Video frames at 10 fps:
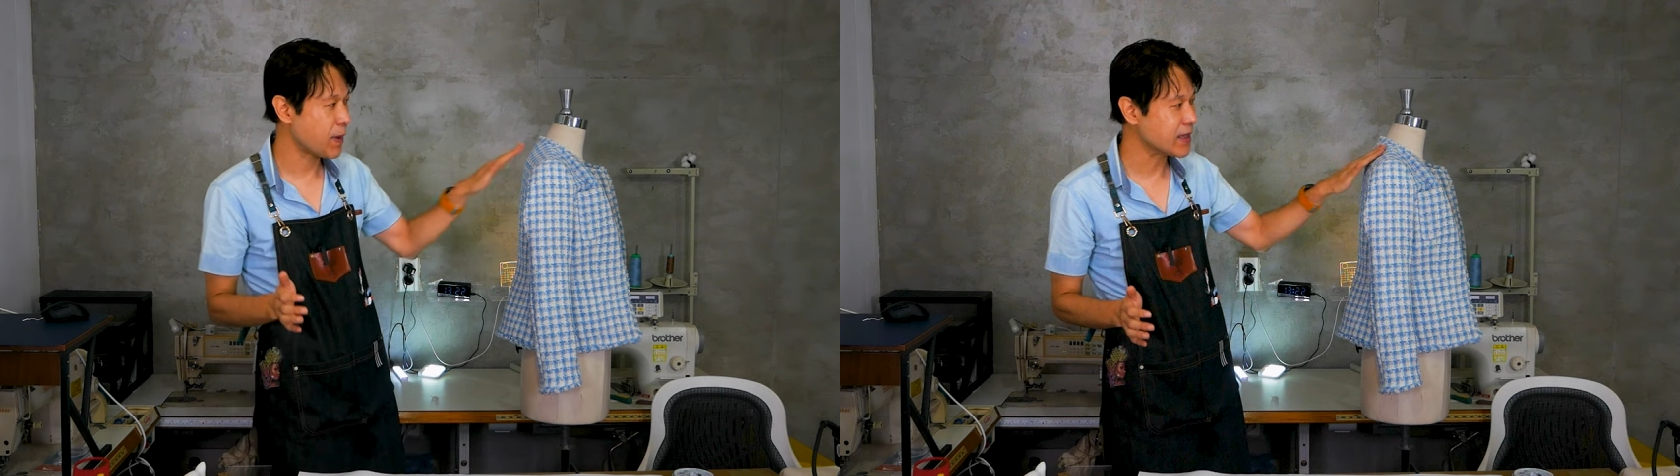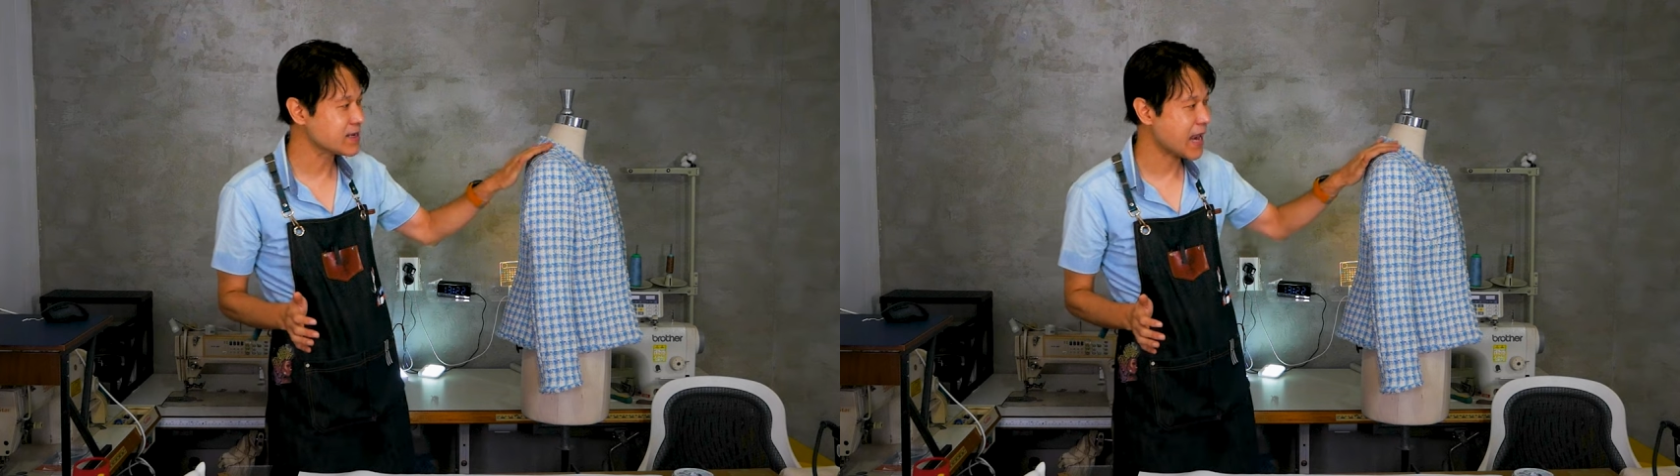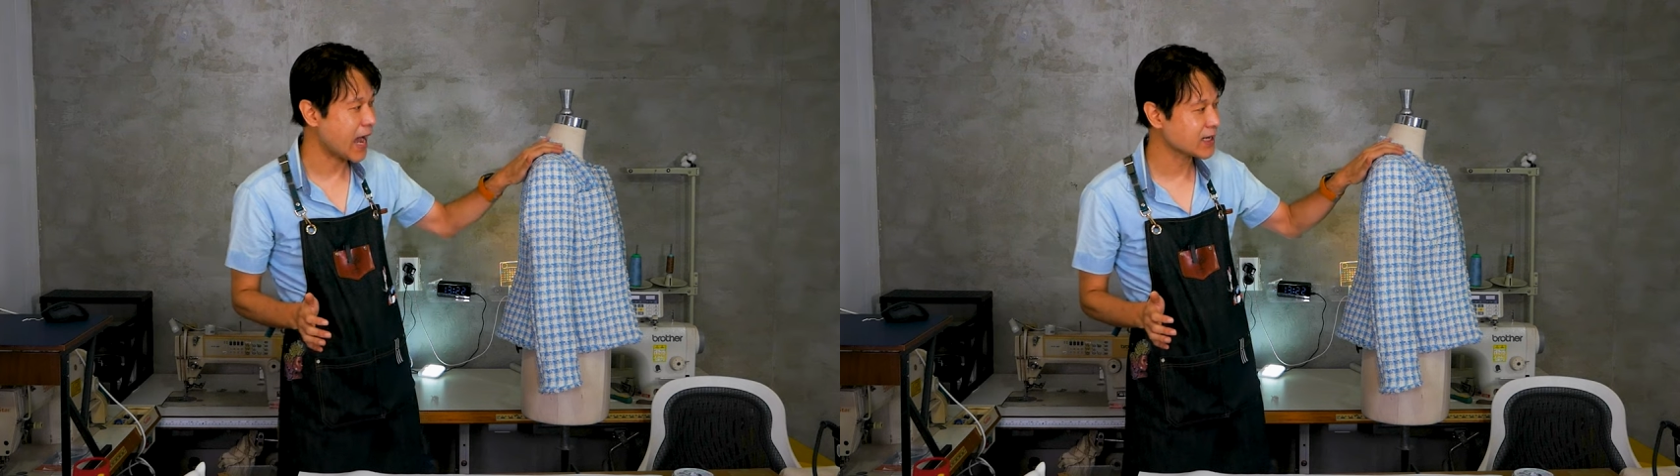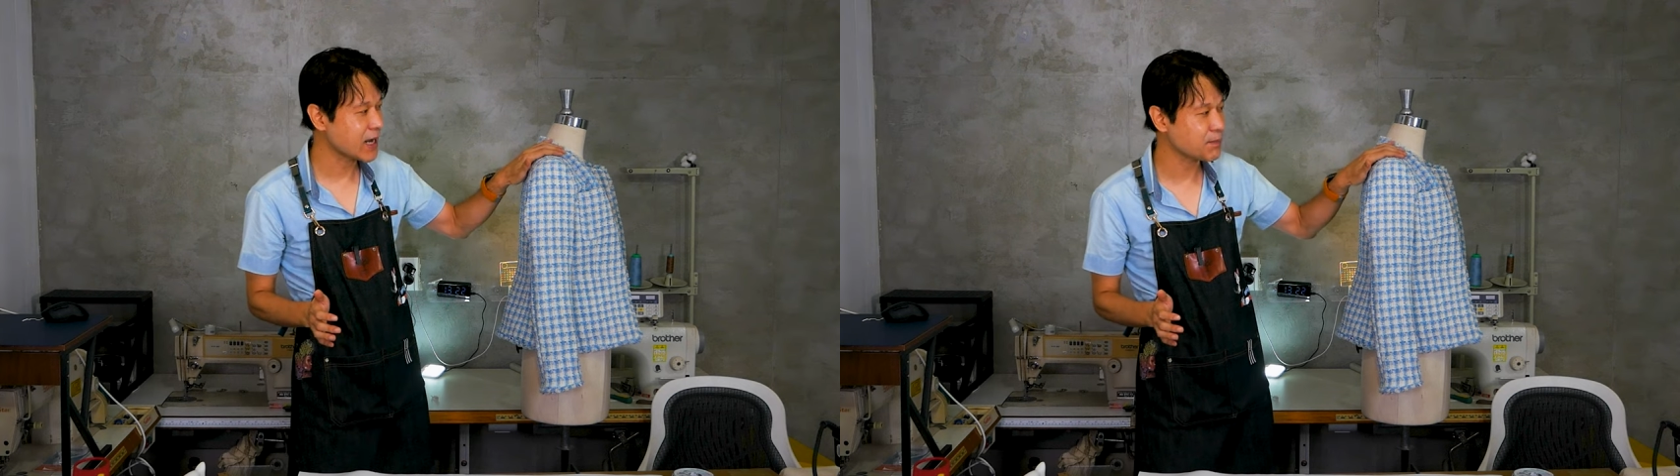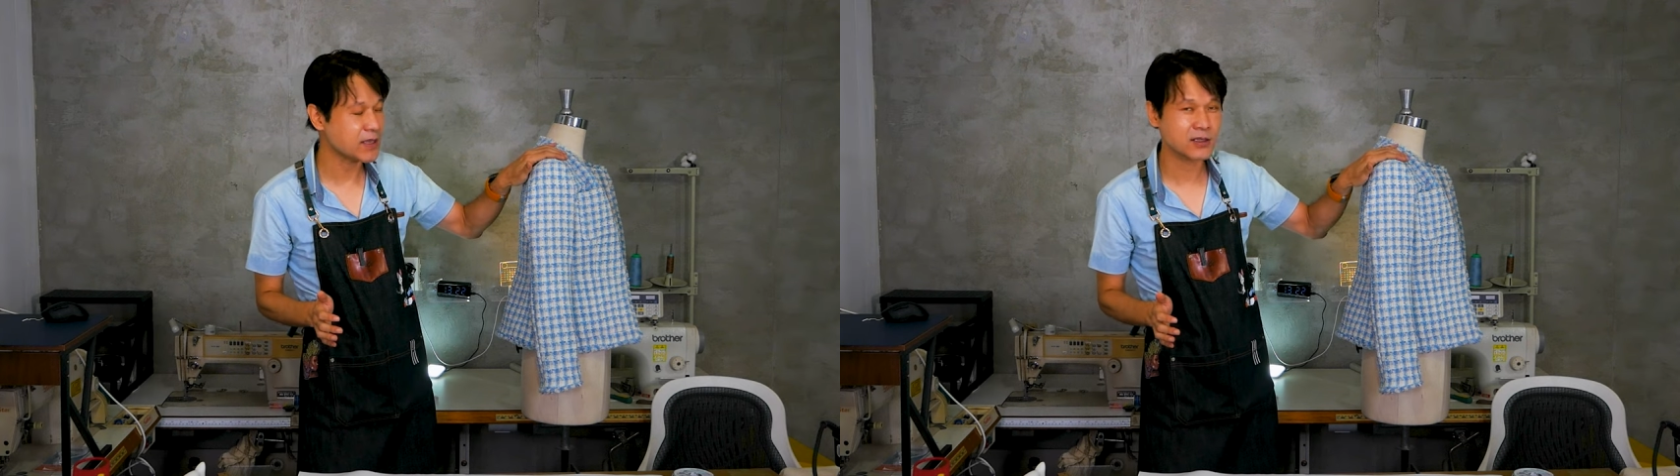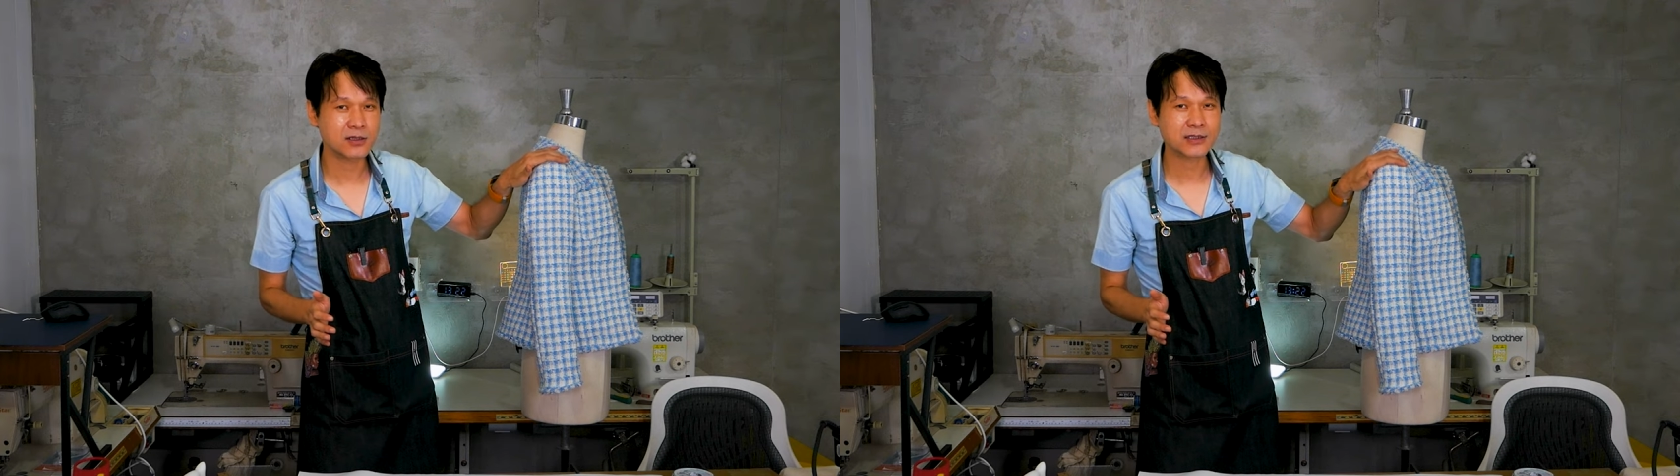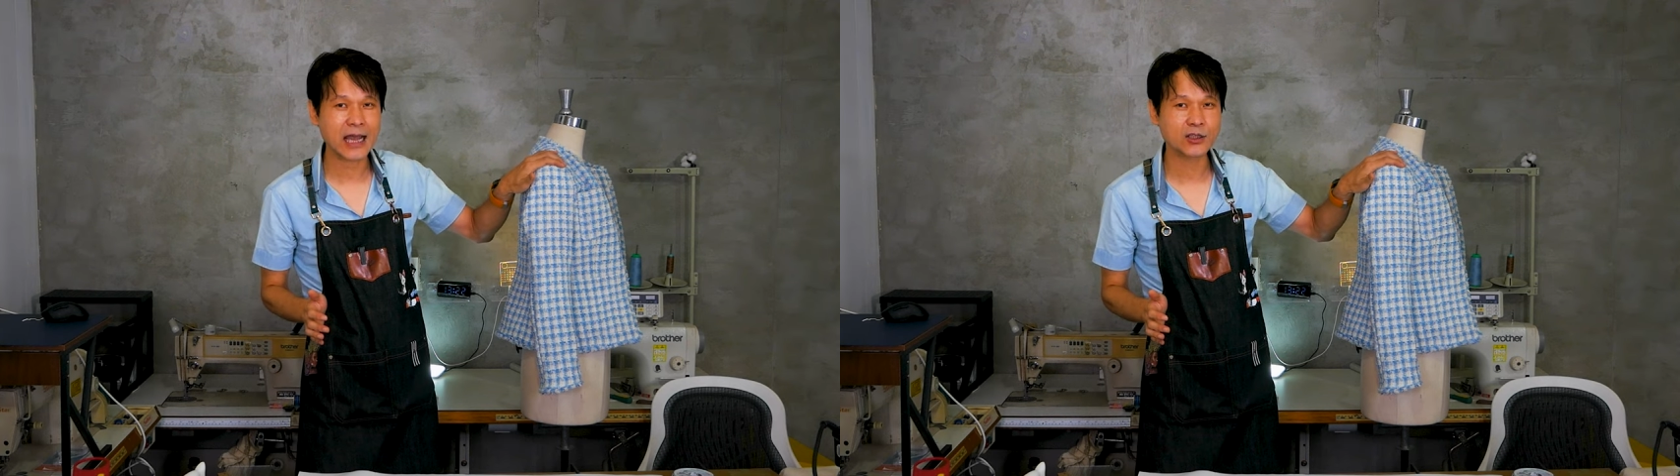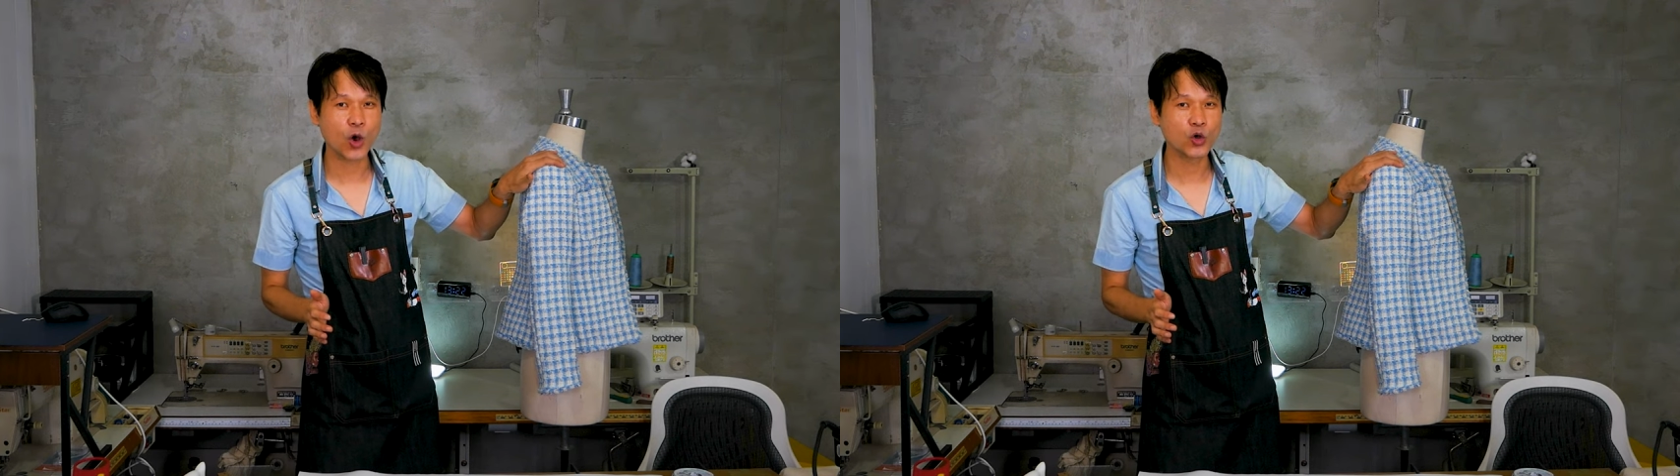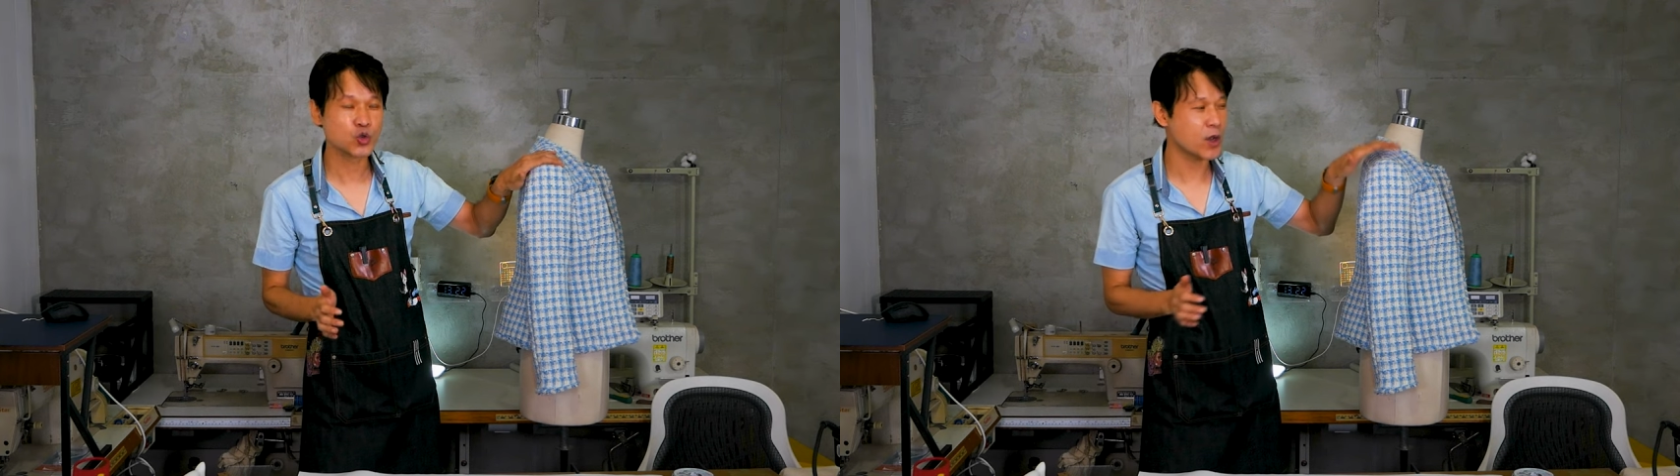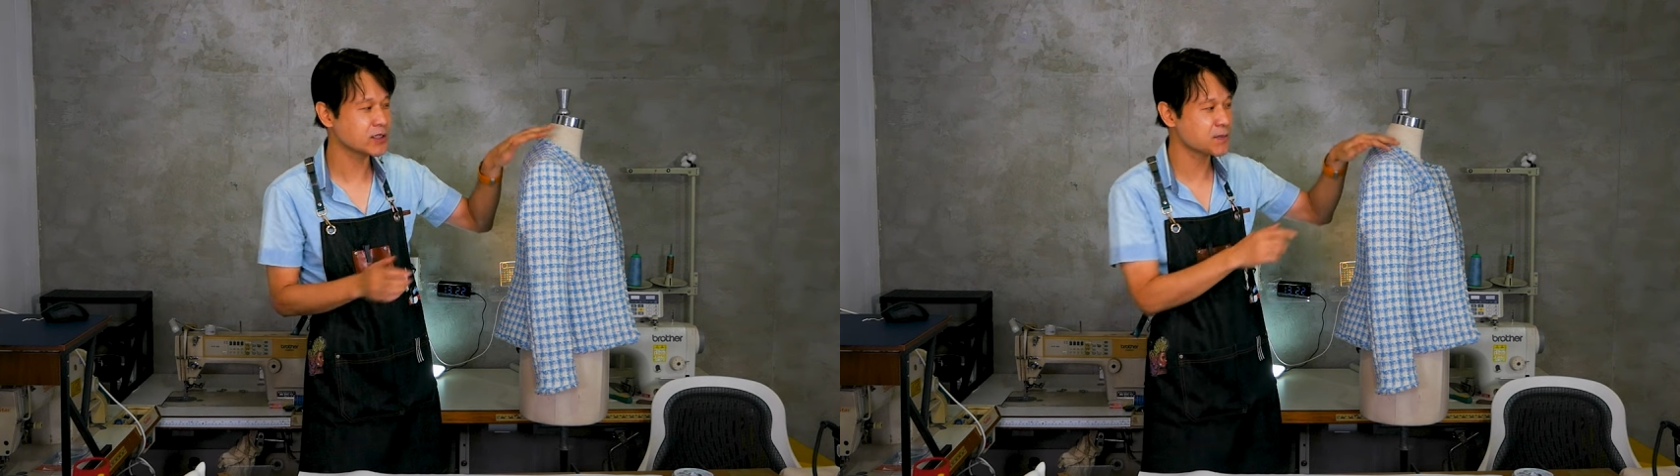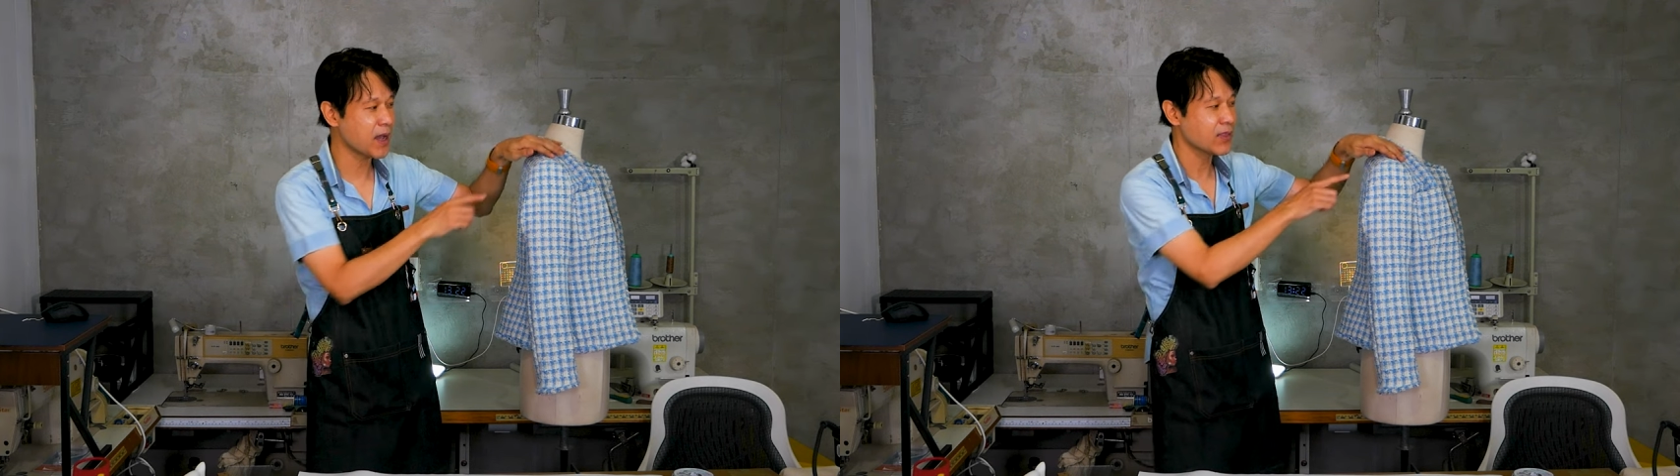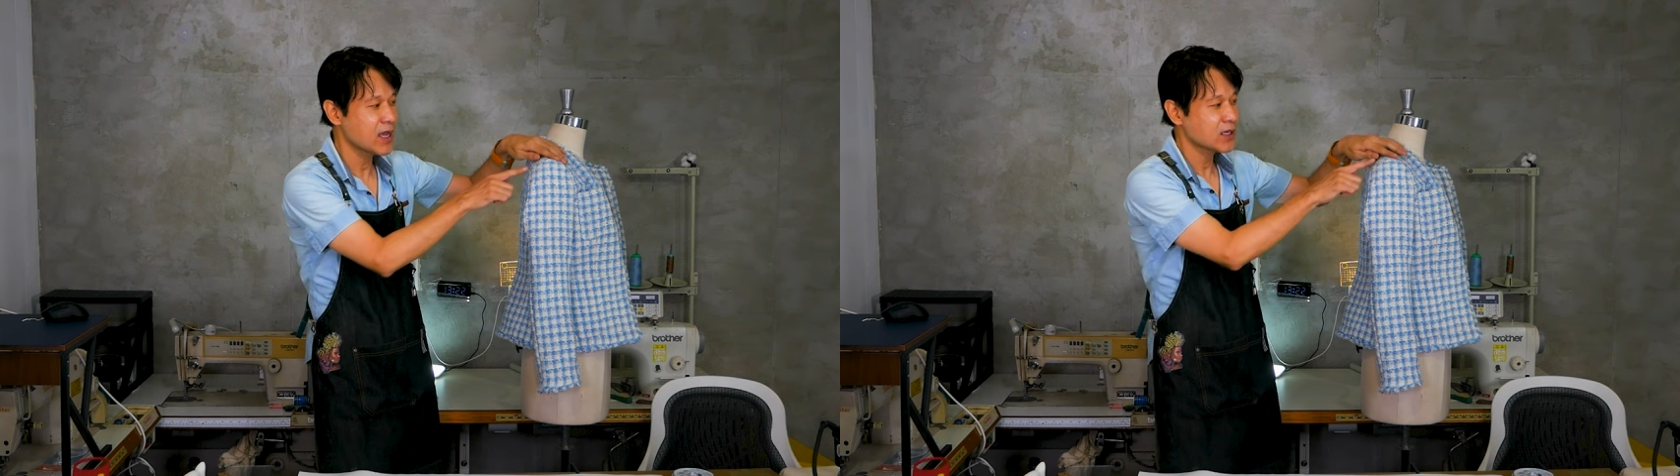반 라그랑 패드를 딱 넣어줘야지만